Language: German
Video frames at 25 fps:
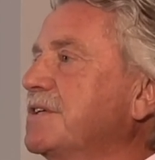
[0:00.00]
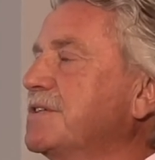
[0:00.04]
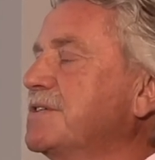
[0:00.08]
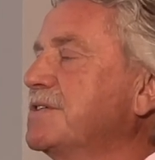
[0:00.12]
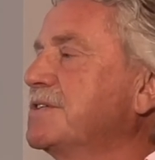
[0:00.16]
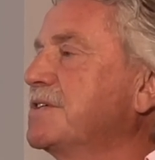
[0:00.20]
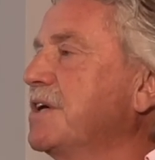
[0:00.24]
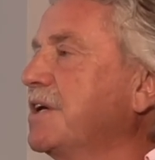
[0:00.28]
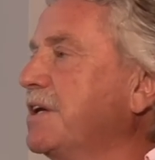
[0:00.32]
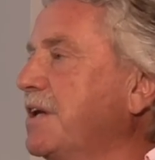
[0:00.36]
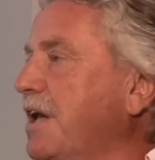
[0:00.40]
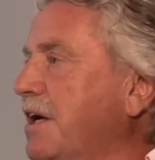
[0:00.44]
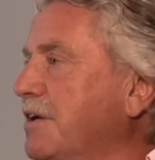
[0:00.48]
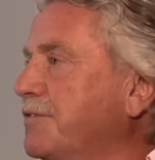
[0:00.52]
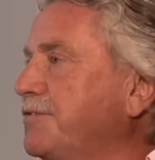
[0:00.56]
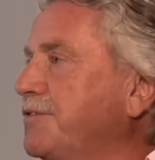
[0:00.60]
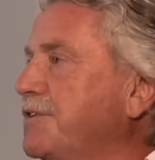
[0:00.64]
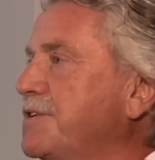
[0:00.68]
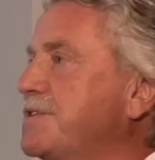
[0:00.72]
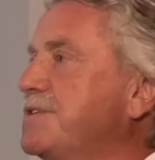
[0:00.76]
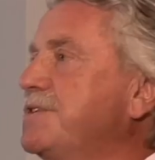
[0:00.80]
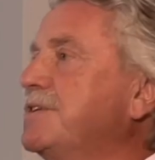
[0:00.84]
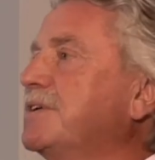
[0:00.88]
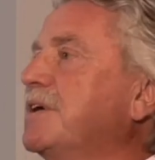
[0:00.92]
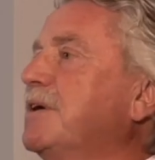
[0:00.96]
Das ist ein
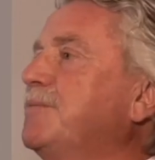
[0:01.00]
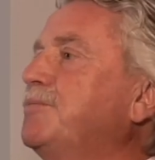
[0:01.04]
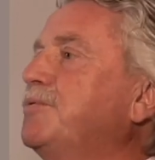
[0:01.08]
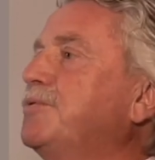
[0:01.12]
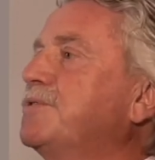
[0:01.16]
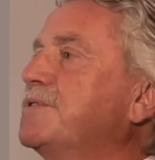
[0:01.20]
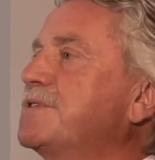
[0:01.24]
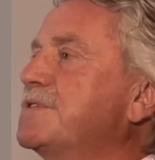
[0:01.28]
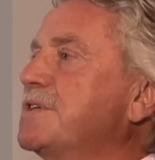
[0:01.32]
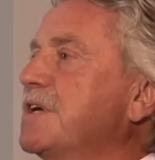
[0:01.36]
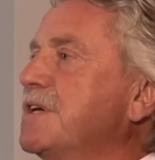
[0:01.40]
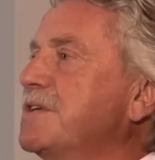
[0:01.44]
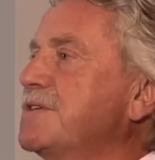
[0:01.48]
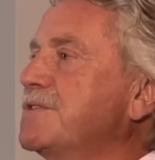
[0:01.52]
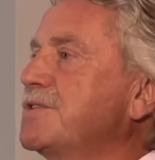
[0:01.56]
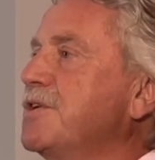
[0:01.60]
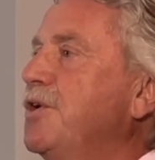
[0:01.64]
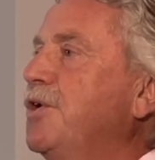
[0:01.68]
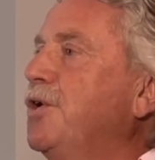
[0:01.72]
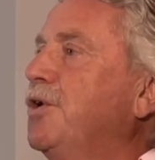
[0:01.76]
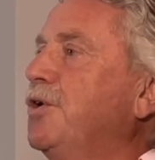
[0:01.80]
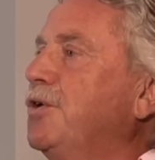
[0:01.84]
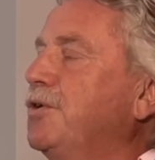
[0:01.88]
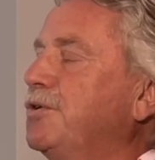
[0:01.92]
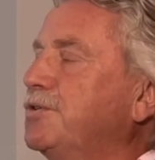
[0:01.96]
langfristiger Prozess
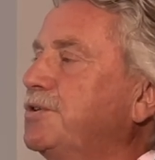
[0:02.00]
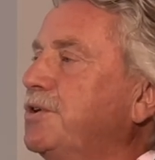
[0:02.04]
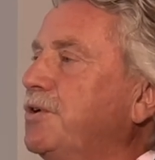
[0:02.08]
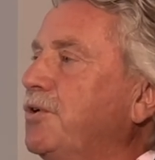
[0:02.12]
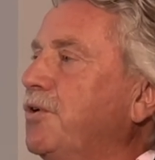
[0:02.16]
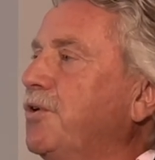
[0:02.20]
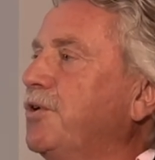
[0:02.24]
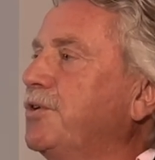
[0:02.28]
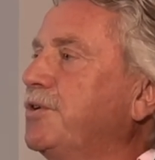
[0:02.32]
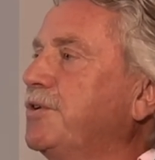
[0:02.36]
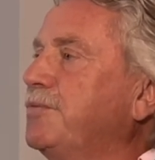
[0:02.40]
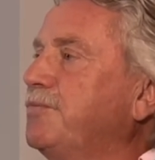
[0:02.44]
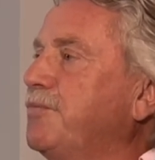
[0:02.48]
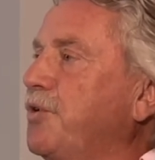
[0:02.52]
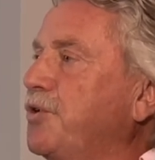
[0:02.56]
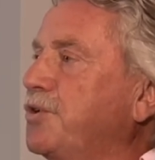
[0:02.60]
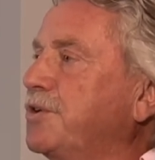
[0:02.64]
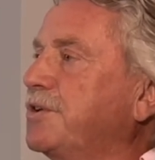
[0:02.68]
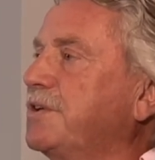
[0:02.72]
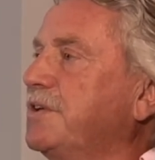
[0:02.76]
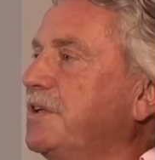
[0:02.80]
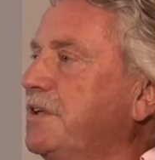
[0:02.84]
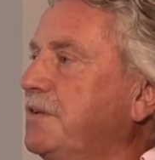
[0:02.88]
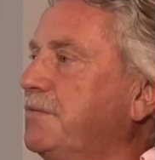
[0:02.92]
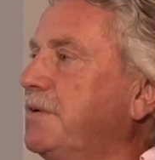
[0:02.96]
und die Leute
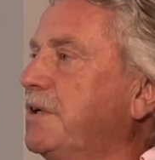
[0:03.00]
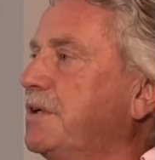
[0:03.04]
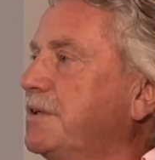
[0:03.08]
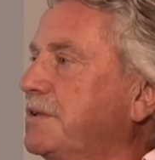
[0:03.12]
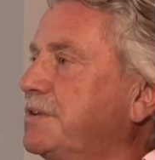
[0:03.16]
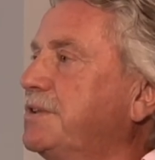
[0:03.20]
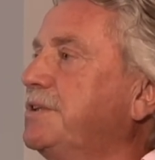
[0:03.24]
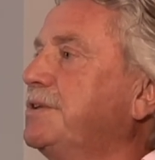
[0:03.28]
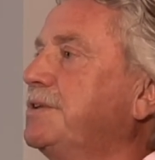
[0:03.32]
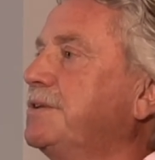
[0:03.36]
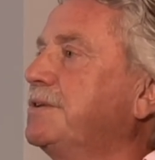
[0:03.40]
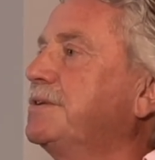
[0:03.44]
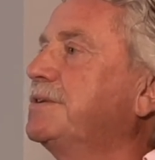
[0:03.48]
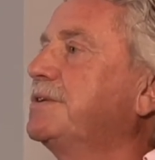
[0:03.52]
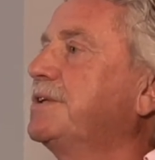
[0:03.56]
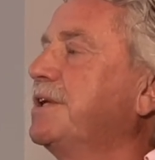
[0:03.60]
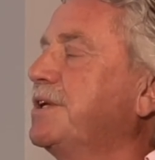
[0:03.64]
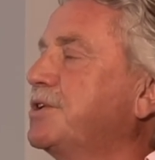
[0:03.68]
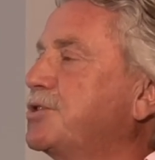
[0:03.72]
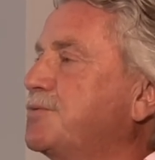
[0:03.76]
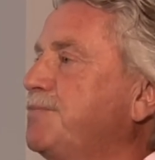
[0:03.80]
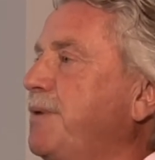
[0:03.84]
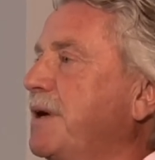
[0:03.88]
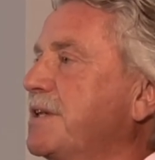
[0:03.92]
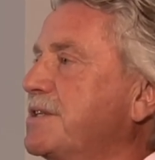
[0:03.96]
möchten lieber die,
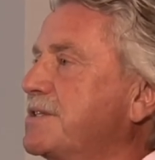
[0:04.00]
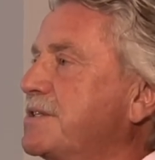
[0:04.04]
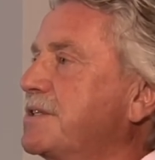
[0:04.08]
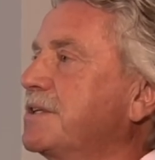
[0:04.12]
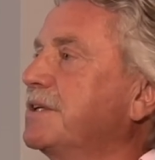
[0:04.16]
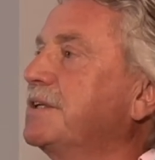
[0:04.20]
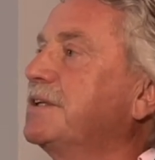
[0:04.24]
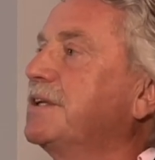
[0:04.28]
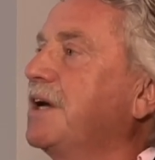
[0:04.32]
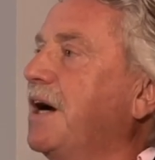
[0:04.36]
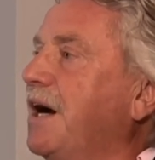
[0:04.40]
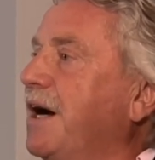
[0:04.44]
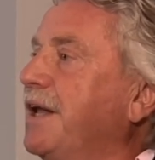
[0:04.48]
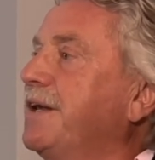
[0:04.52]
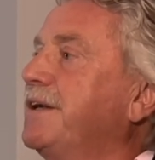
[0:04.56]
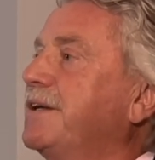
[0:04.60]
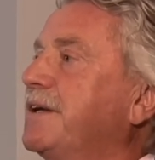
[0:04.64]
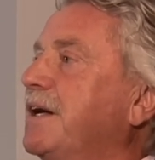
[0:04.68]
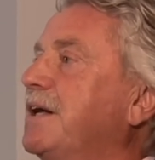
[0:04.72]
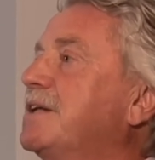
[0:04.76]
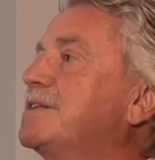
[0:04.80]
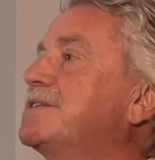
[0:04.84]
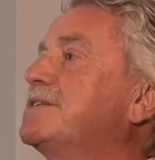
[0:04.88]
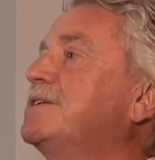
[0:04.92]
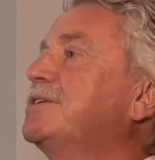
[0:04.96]
den Spatz in der Hand
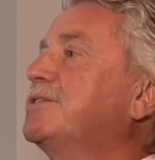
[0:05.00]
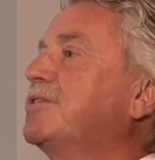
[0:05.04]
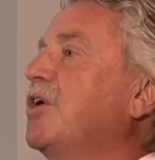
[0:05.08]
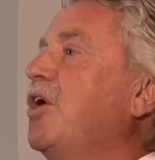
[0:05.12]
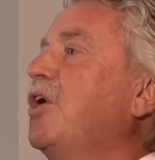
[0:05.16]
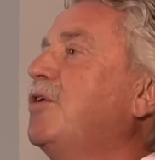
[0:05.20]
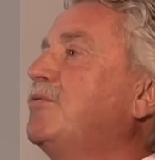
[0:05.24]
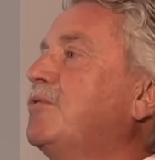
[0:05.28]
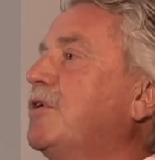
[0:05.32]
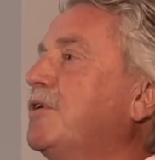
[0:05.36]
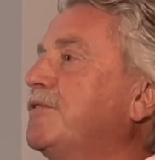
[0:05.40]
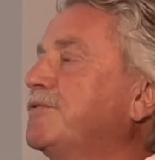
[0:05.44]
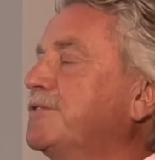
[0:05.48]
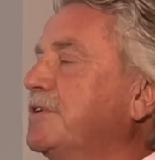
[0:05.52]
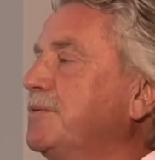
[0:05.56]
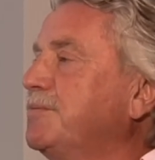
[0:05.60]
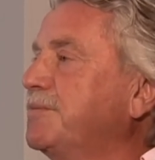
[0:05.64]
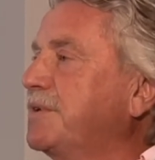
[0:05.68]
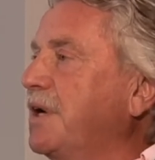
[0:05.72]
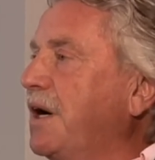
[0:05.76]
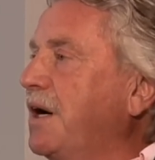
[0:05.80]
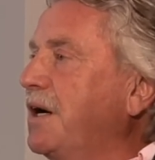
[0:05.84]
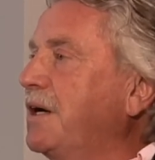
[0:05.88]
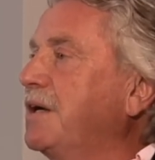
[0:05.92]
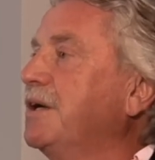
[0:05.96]
als die Taube auf dem
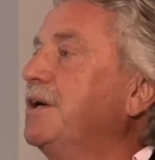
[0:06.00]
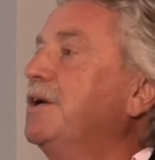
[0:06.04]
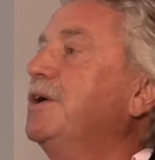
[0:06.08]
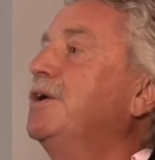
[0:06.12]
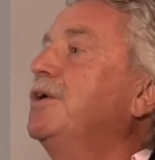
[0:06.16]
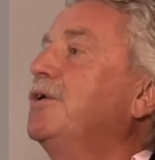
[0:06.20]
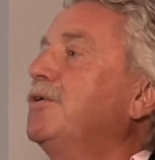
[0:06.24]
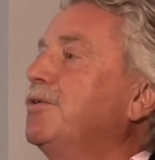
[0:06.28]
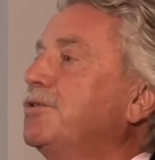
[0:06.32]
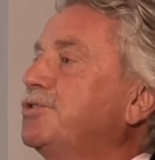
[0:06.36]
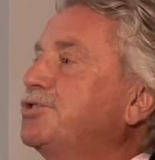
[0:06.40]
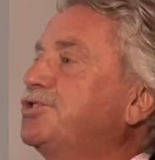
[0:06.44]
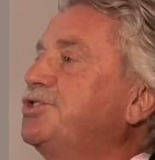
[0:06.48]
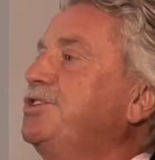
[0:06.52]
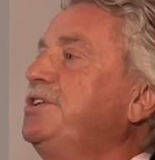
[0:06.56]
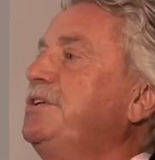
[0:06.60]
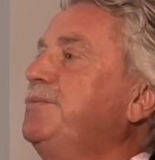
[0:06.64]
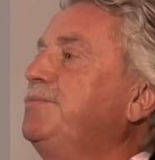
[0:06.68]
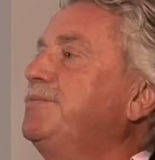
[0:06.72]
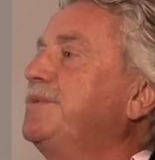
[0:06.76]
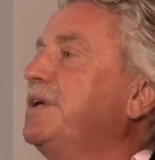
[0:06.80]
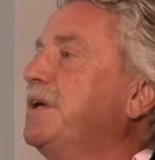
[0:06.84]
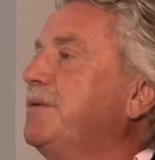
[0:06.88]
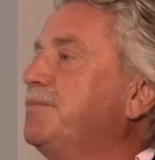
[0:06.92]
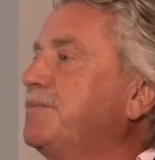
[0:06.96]
Dach und
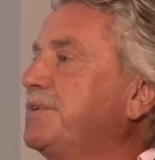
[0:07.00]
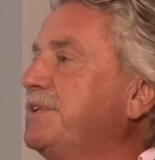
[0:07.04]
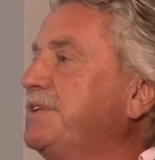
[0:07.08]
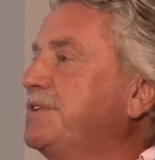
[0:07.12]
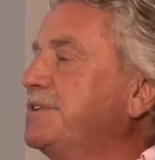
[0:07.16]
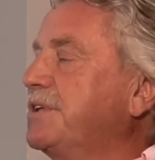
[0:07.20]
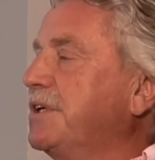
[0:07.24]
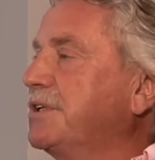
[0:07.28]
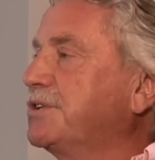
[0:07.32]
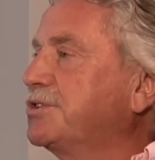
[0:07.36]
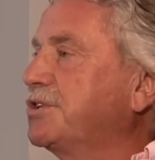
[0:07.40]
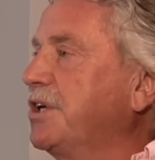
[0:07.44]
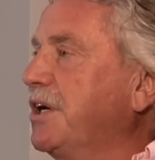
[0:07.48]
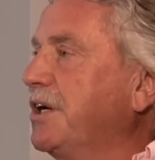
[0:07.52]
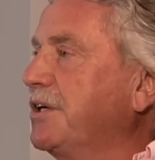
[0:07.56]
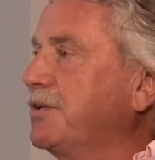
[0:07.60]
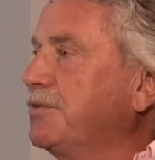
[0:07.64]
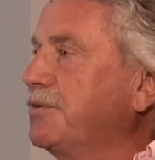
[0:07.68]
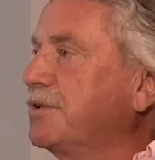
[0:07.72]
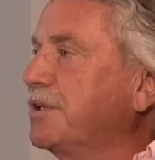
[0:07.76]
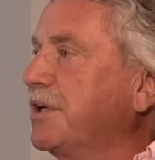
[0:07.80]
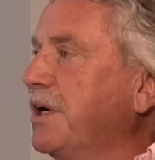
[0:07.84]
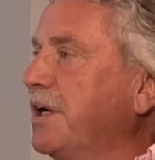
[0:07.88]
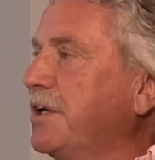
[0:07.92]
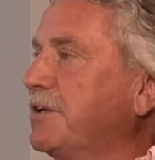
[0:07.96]
schieben eben diese
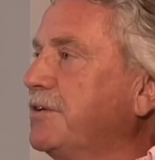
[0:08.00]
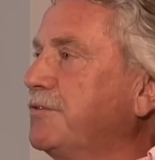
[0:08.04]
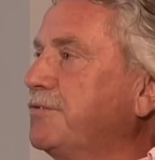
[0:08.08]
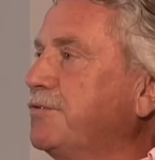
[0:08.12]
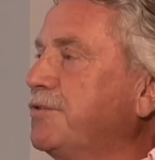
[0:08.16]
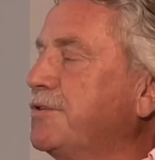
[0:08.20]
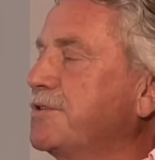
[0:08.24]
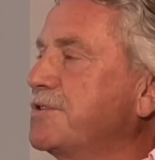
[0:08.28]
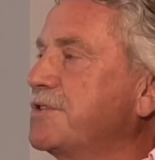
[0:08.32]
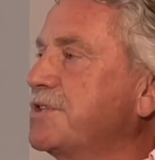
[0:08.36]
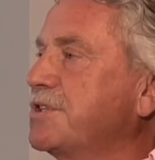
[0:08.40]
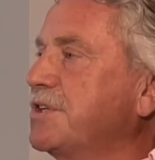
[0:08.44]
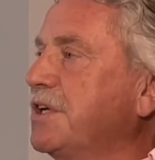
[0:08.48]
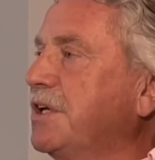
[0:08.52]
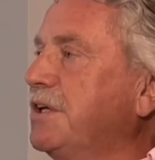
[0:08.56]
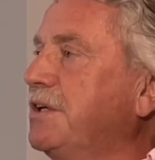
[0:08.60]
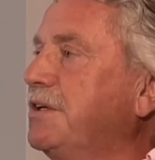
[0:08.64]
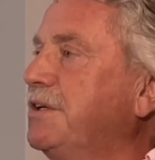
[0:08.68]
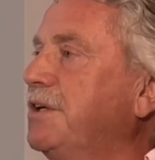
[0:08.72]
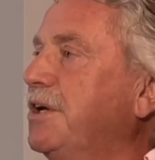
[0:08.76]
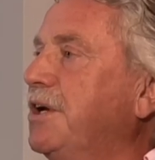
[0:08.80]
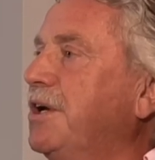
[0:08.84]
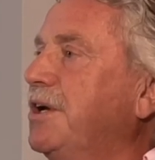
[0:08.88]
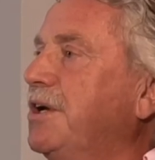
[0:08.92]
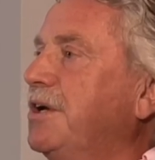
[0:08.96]
Entscheidung gerne vor sich hin.